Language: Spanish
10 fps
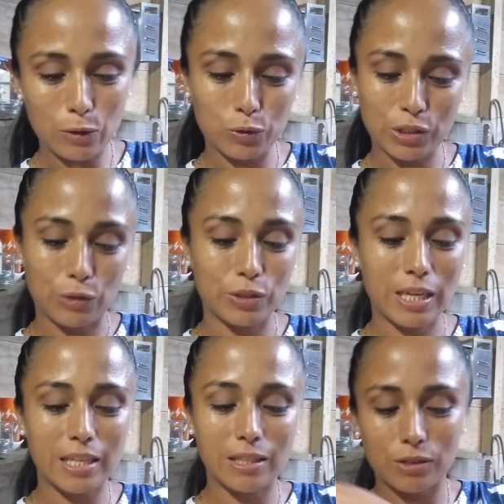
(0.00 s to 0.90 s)
rústico. Ya
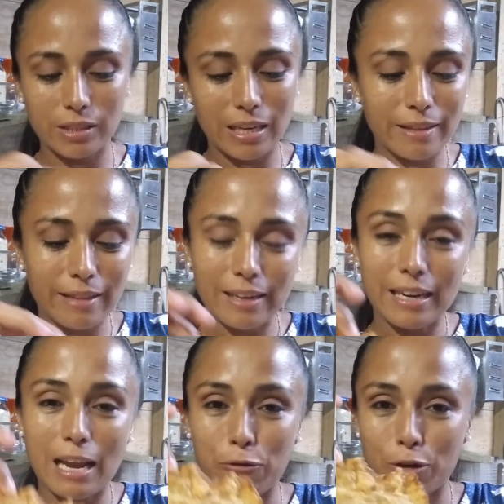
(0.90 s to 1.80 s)
les dije, ustedes les dan
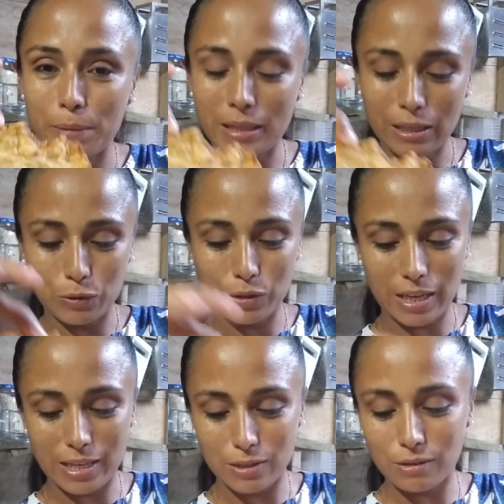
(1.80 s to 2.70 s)
la formita que
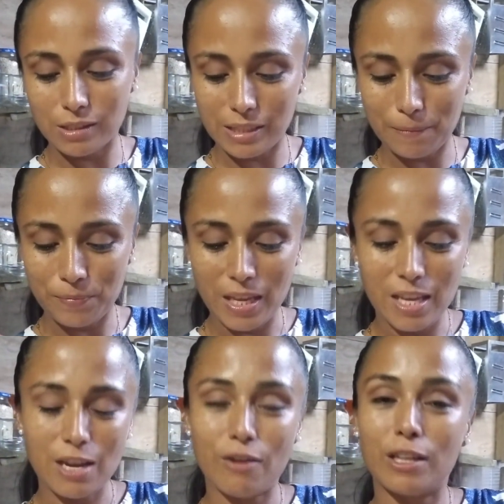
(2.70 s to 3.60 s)
ustedes gusten.
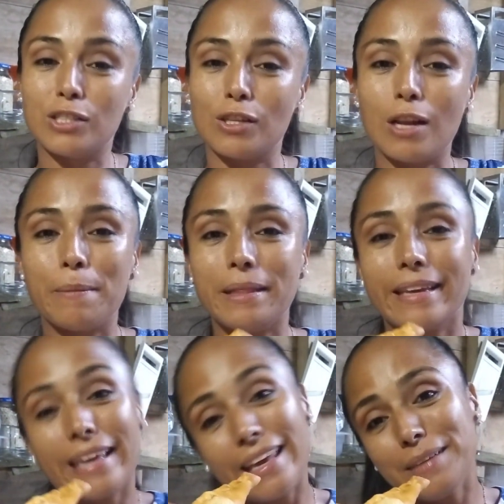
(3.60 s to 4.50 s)
Y ahora
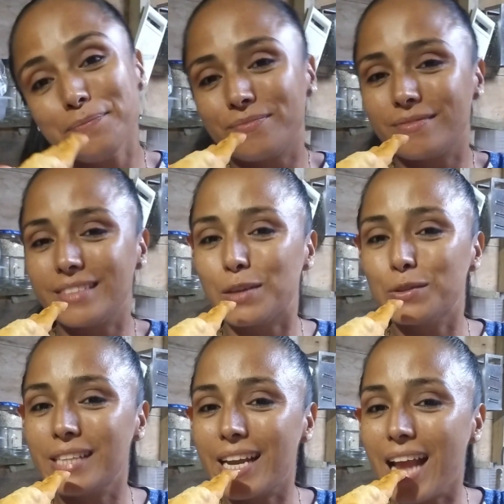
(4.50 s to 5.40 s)
solamente queda de
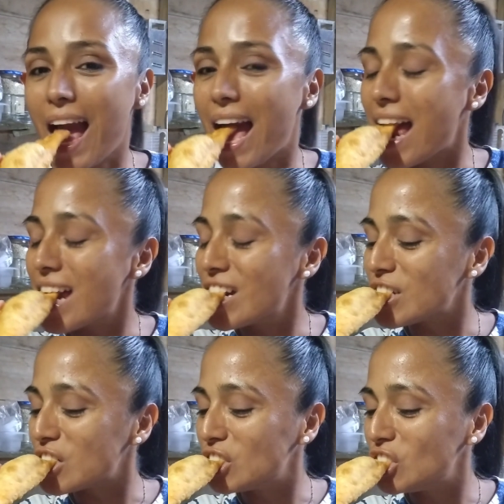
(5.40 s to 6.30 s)
gustar. Mm.